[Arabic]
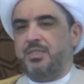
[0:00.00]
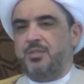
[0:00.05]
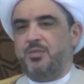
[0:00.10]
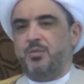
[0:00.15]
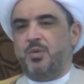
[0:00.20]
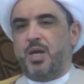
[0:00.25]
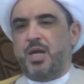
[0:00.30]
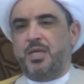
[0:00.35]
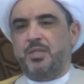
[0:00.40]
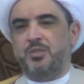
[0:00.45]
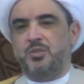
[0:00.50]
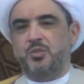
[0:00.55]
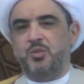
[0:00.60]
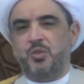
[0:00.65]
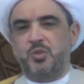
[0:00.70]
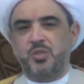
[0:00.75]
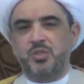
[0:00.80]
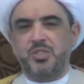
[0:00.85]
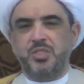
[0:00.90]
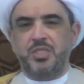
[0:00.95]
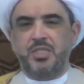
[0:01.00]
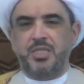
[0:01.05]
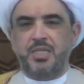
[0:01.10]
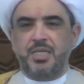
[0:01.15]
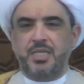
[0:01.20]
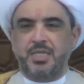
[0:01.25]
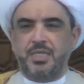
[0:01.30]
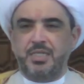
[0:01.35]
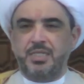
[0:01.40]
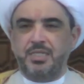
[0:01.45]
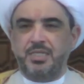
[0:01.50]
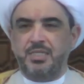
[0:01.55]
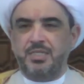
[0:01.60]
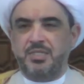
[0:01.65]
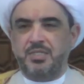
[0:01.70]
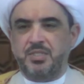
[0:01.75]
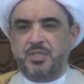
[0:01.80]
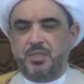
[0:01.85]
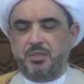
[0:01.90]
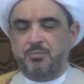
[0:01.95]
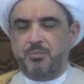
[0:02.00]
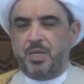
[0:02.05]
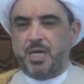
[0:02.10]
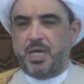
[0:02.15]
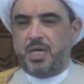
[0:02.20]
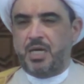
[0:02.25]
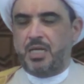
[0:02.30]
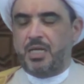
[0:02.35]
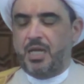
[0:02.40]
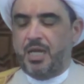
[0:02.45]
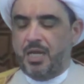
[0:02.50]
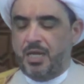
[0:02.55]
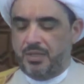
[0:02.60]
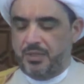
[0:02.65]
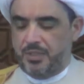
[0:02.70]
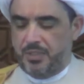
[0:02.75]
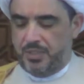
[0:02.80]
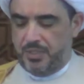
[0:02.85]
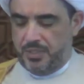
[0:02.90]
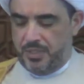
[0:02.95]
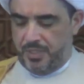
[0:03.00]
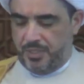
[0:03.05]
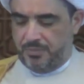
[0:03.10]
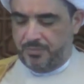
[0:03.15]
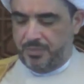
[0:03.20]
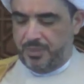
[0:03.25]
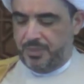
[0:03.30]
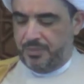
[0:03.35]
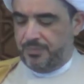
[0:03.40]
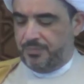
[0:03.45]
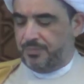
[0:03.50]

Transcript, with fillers: وان يحسن استعمال هذه النعمه